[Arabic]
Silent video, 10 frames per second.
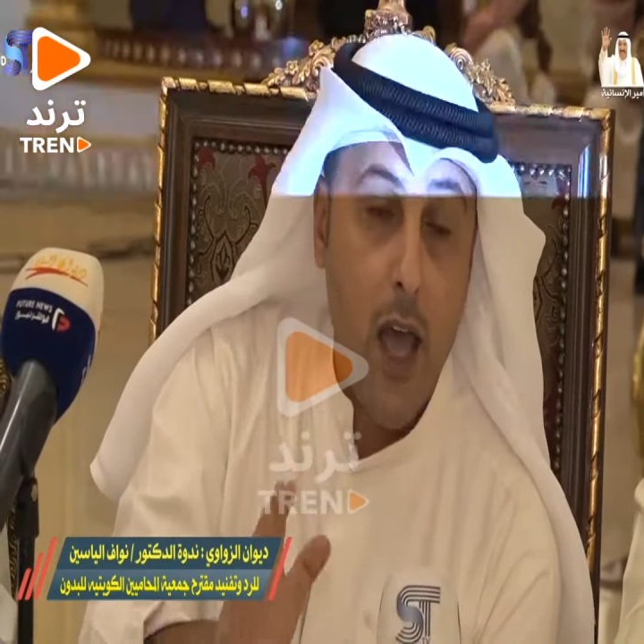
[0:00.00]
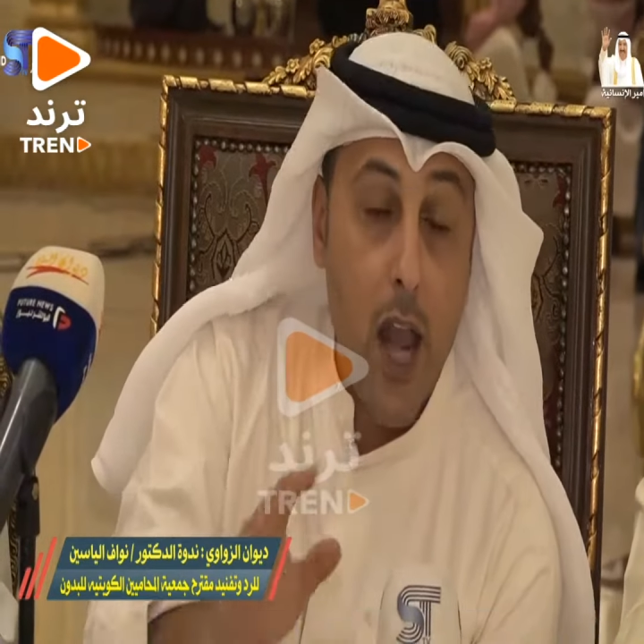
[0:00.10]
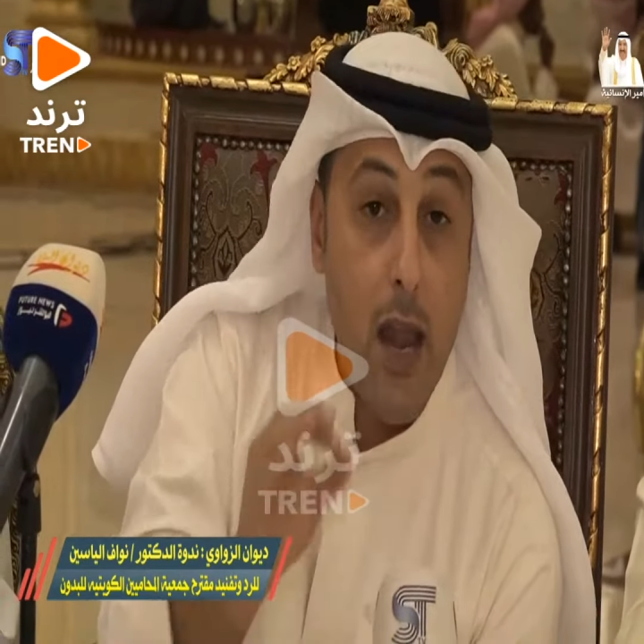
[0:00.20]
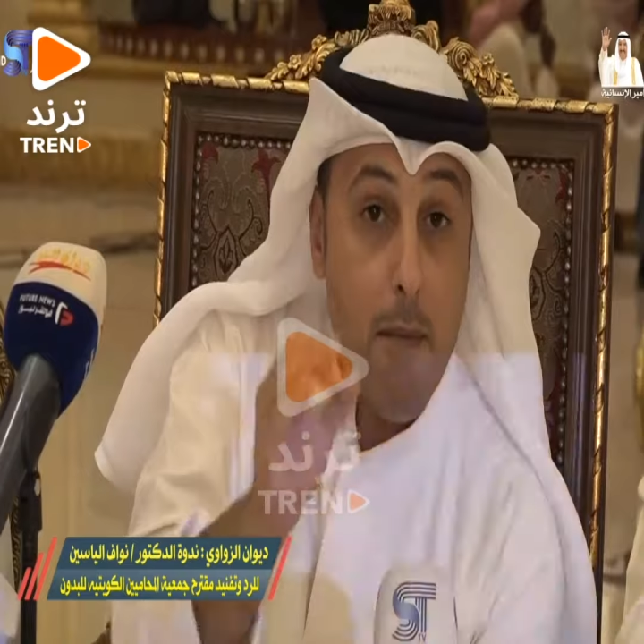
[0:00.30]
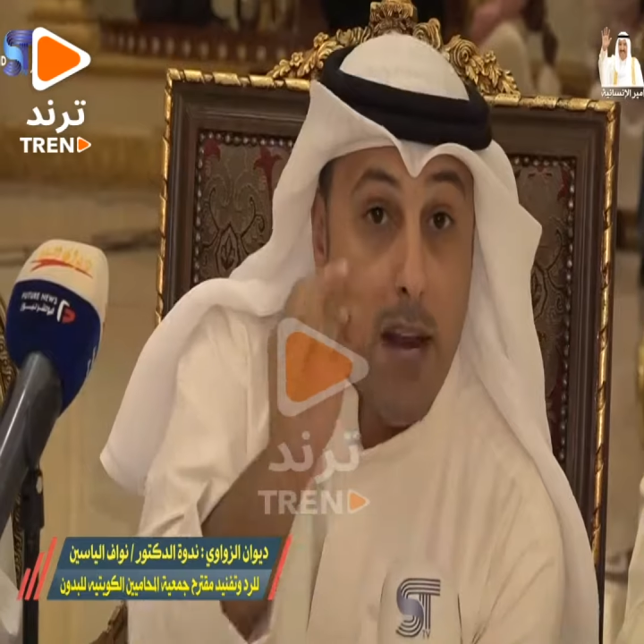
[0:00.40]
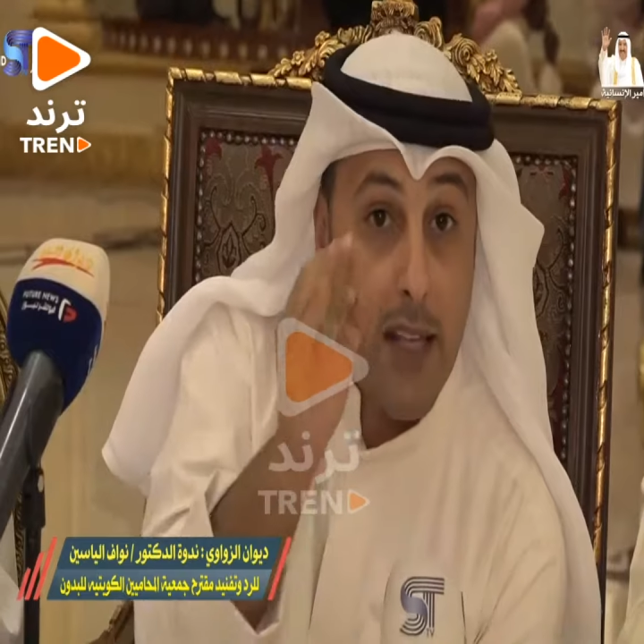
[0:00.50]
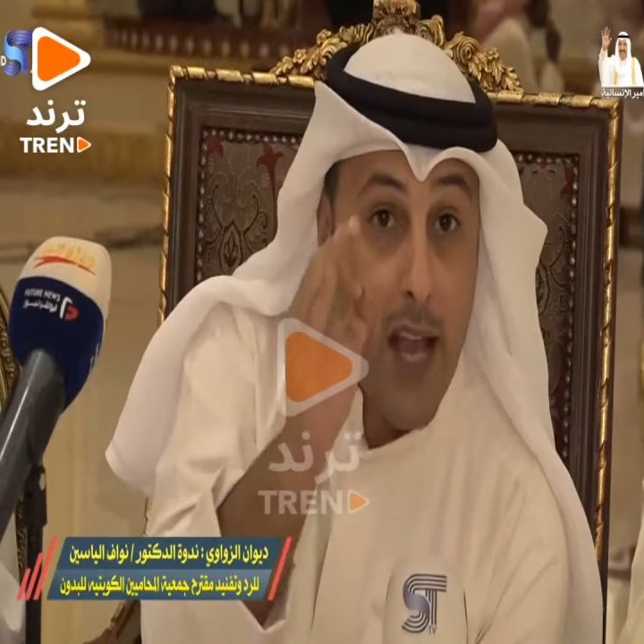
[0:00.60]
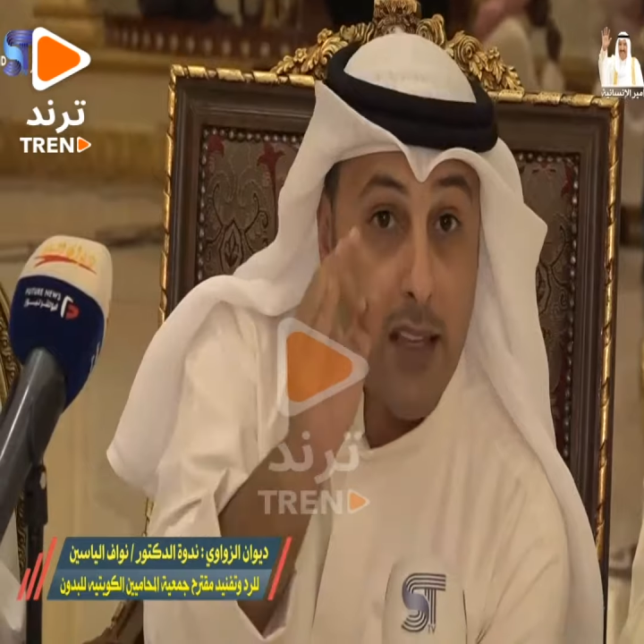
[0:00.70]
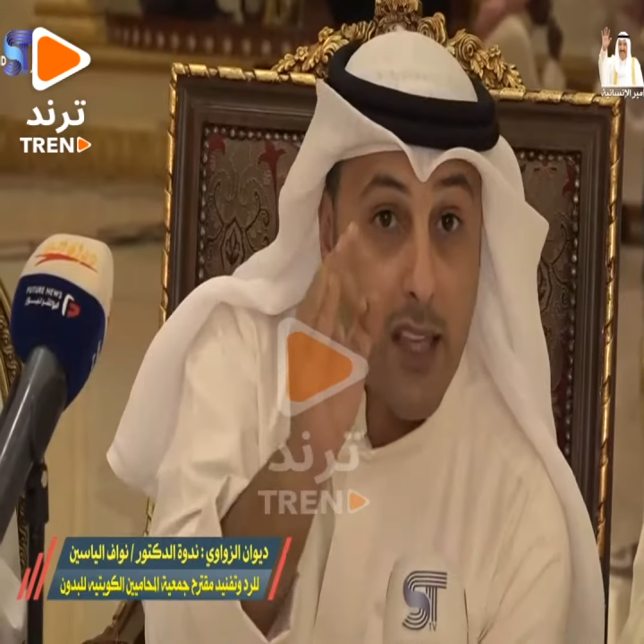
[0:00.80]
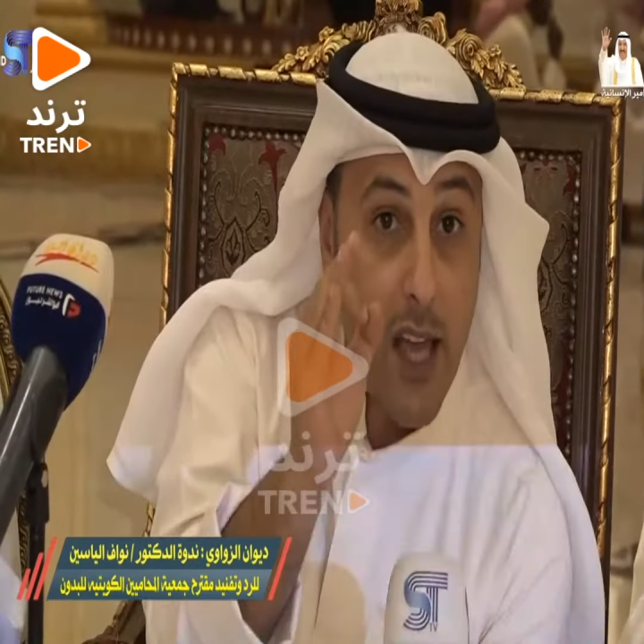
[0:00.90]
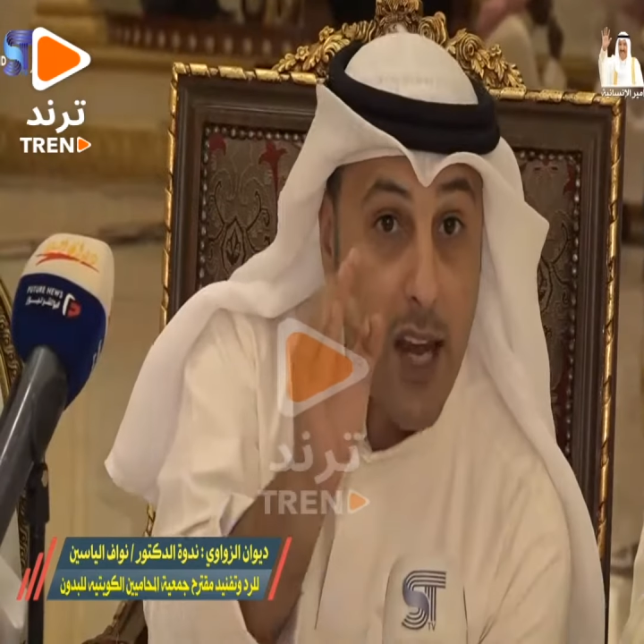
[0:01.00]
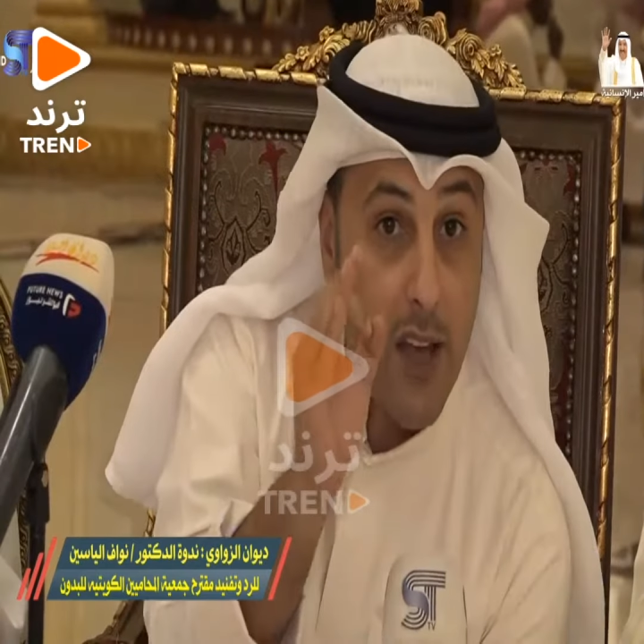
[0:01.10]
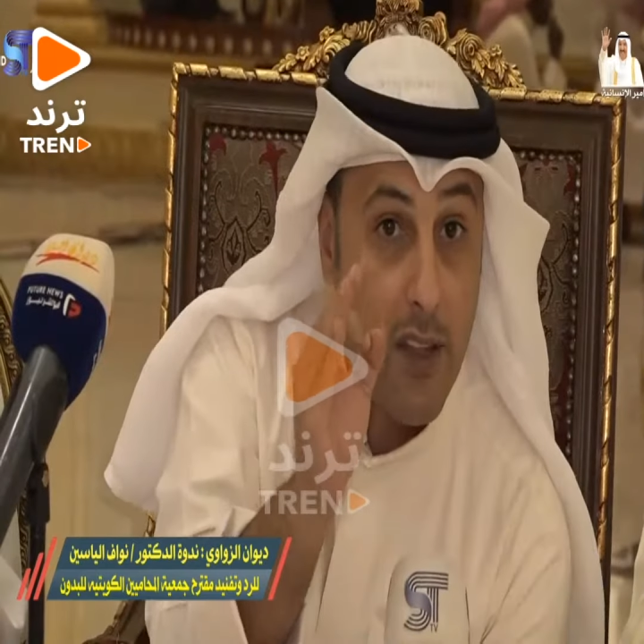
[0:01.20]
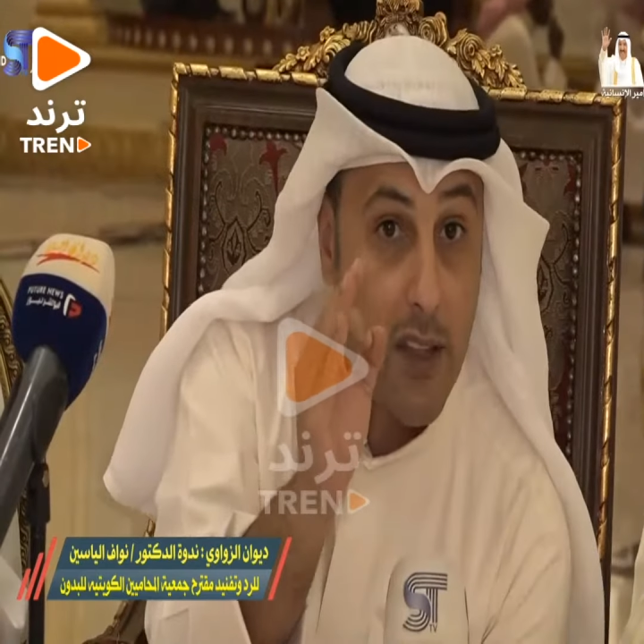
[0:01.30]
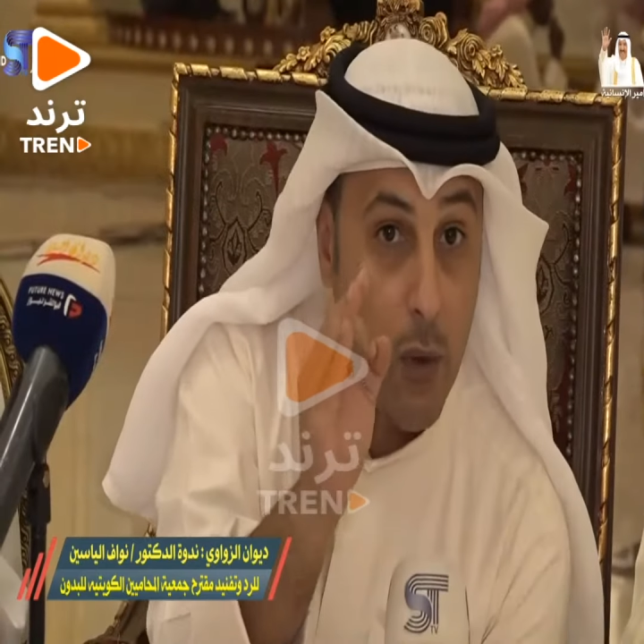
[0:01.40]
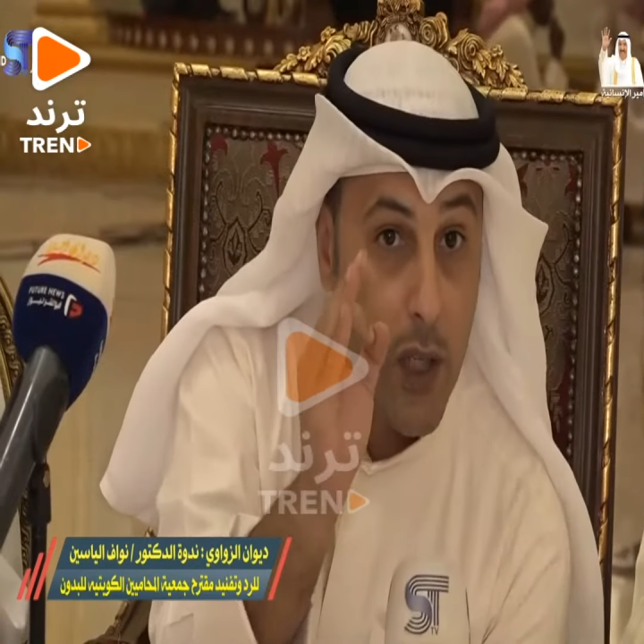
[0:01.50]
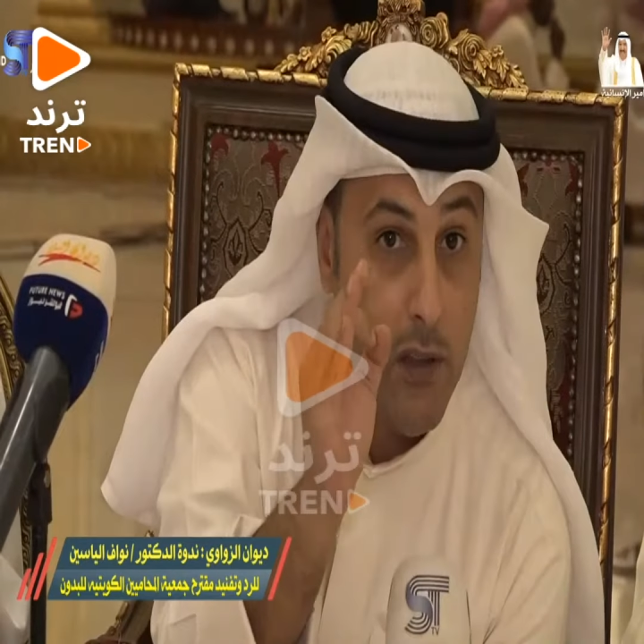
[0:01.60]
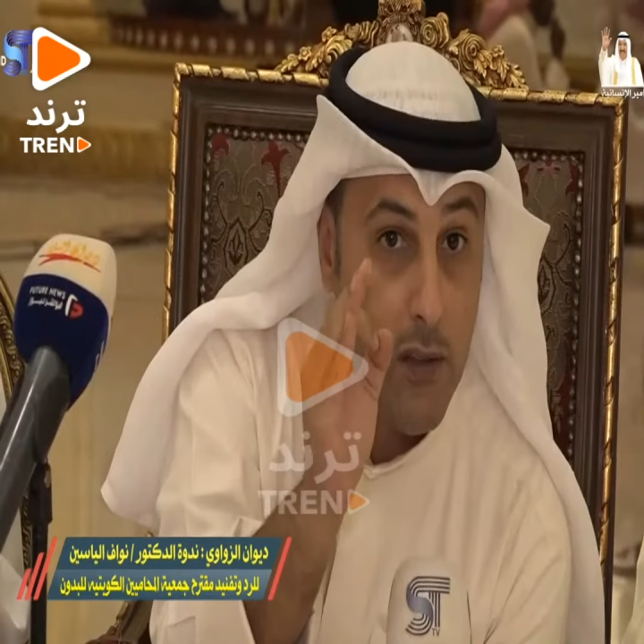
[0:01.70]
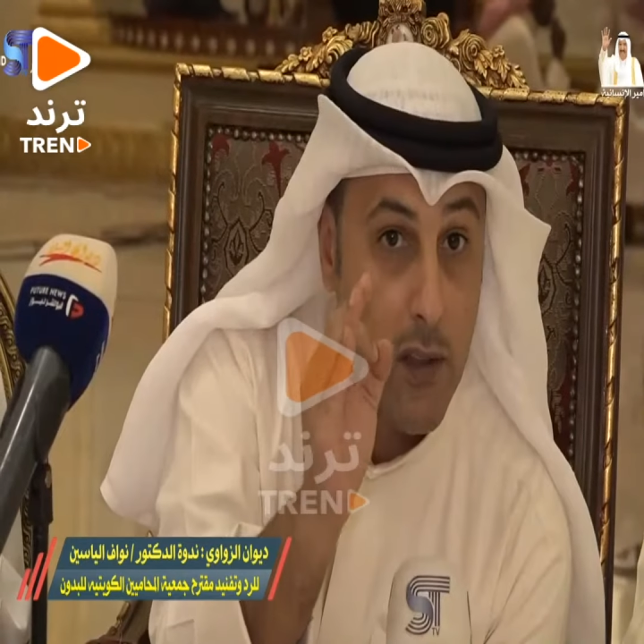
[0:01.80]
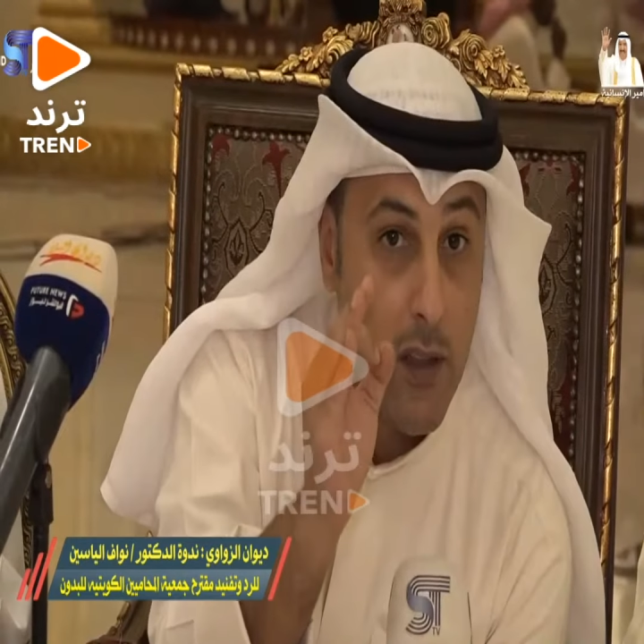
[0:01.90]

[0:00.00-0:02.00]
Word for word: إنما نتحدث عن هذا التوقيت